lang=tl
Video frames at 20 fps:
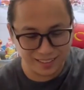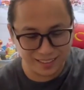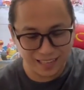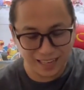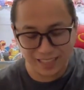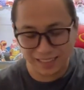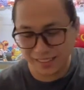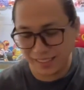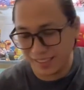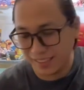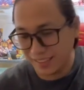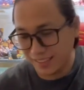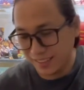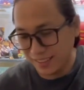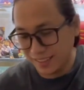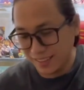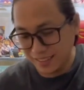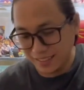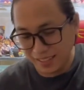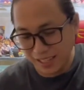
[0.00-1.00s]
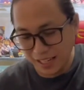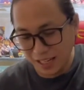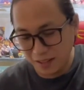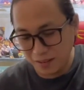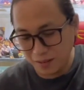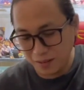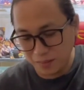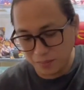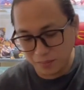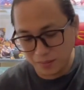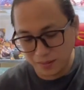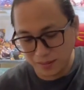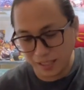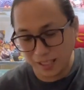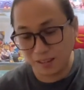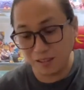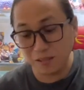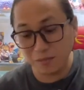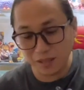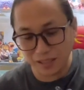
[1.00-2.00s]
Ay, hindi. Dalawa,
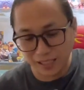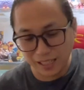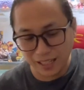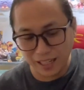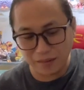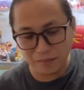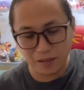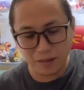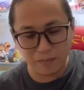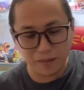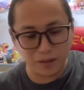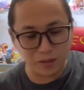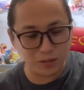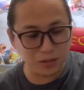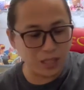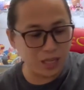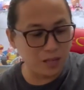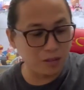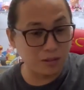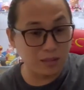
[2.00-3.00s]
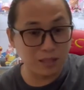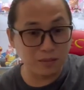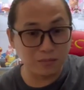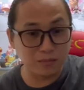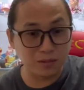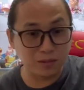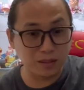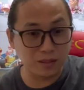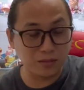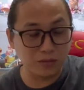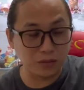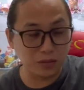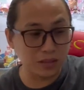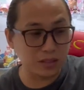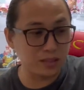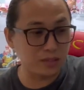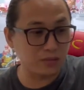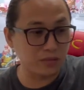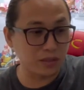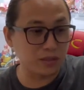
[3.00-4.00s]
tatlong magkakaiba pero dalawa lang muna for
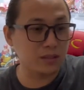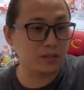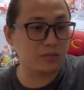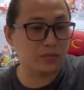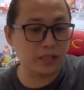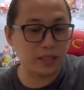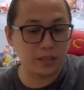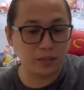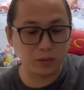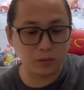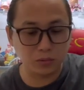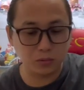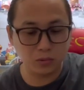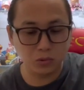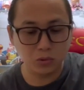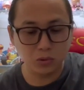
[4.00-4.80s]
this first video.